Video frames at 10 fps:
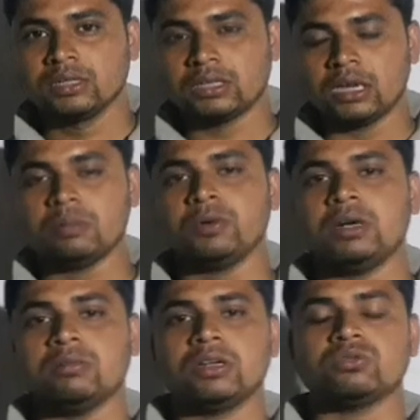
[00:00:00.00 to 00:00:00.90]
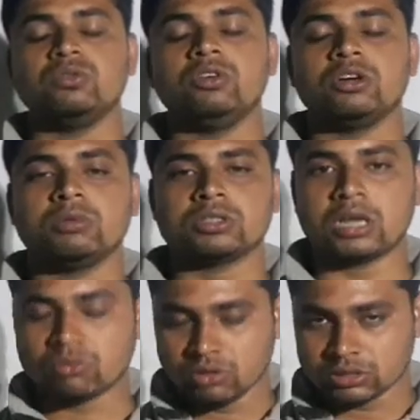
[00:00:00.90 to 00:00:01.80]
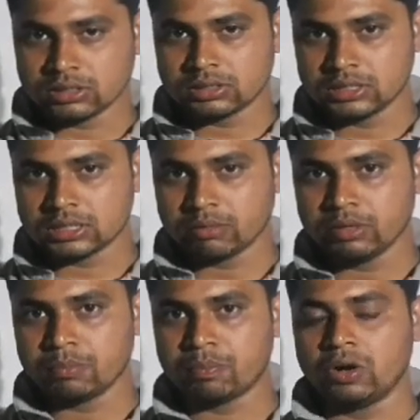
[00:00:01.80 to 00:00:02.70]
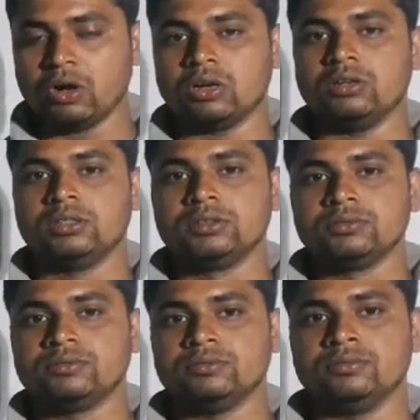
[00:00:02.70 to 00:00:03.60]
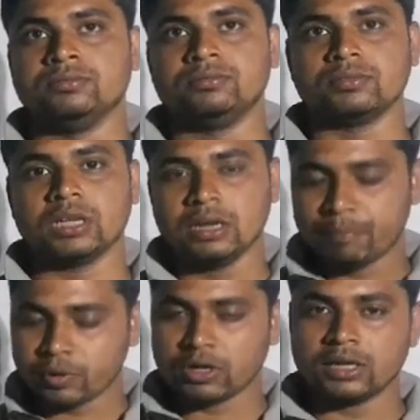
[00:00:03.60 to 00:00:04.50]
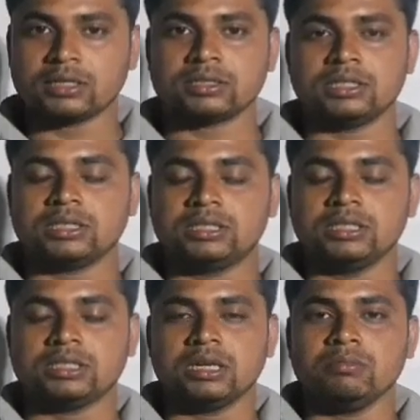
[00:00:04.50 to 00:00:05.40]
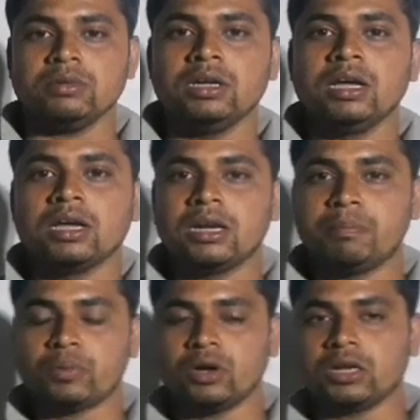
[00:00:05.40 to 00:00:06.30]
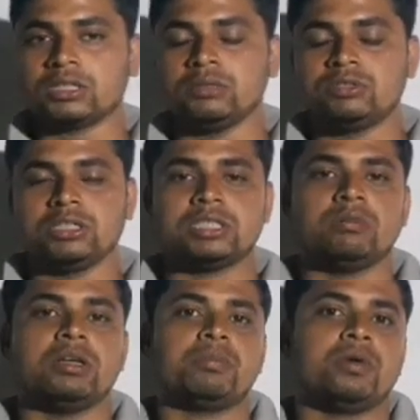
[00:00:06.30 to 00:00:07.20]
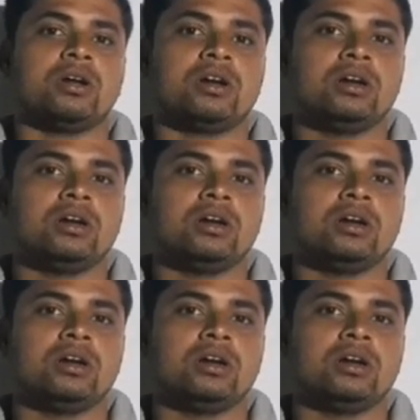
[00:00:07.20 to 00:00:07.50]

তারপর আমরা শুরু করব সার্কুলেশন সিস্টেমের পর রিপ্রোডাক্টিভ সিস্টেম রিপ্রোডাক্টিভ সিস্টেমের পর